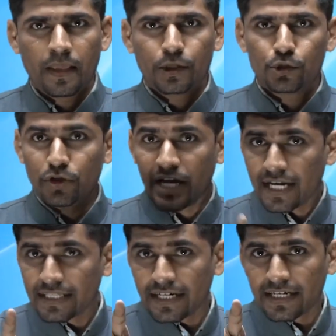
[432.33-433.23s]
सो
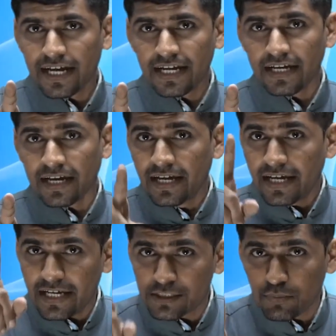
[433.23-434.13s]
याद रखना है इस